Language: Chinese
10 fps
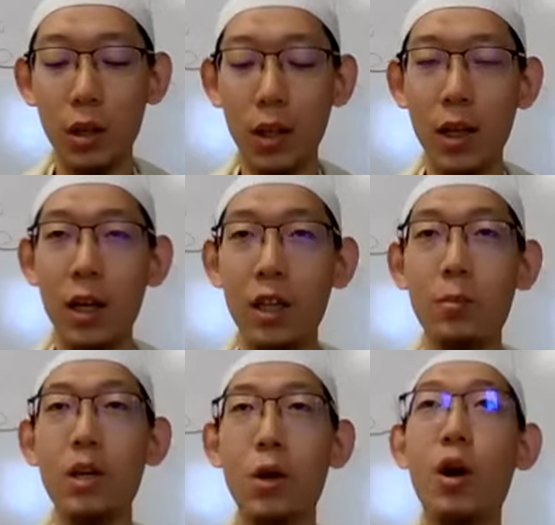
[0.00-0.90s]
衡，
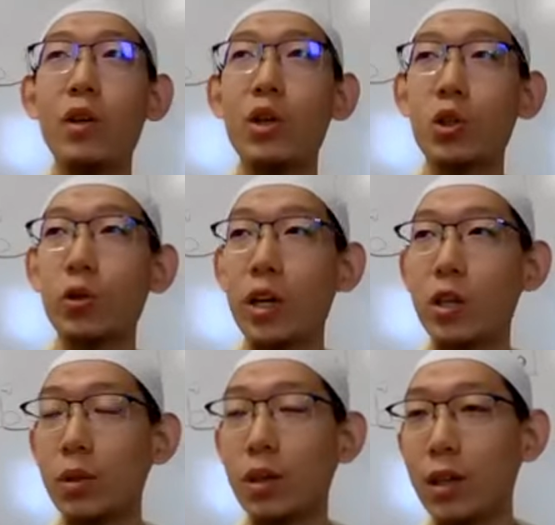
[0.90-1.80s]
他们在花费的时候
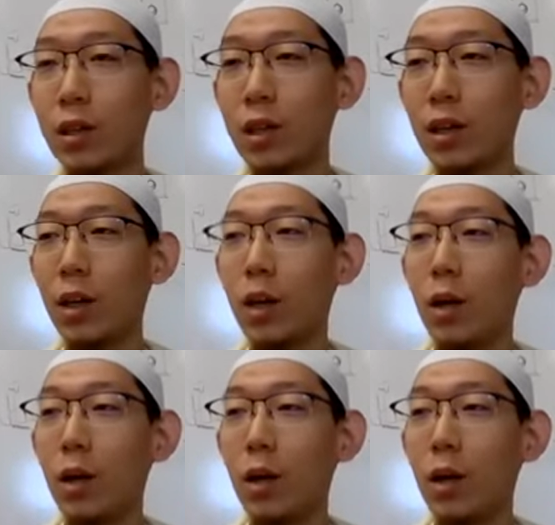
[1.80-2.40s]
也是平衡的，